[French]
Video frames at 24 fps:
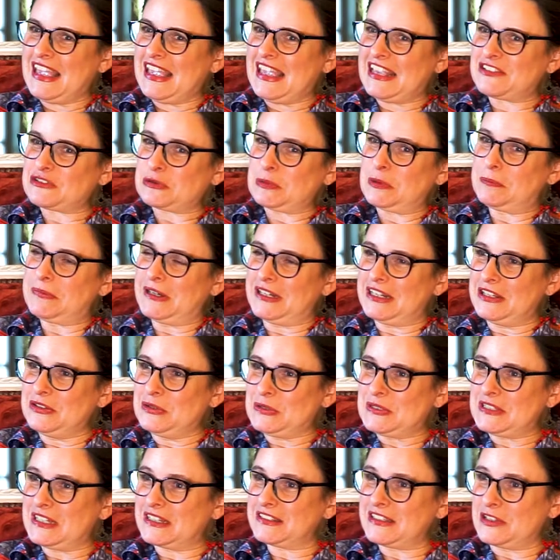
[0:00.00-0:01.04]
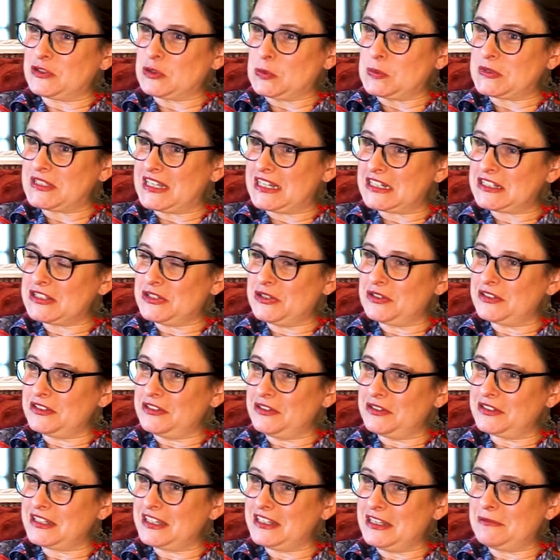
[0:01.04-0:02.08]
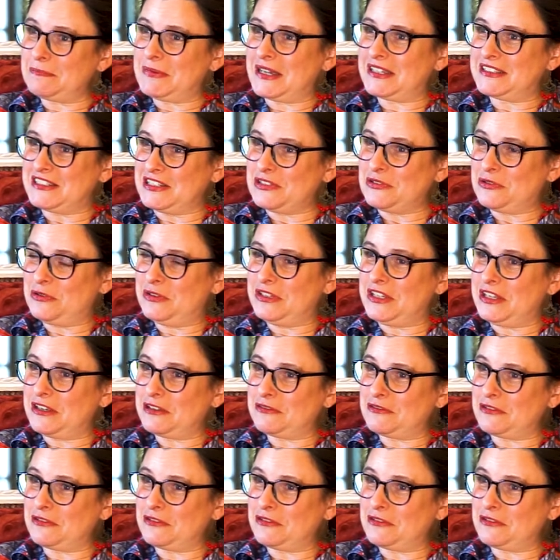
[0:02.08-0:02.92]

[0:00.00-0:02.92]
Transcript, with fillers: Est-ce qu'on peut parler de certains obstacles Il y en a des particuliers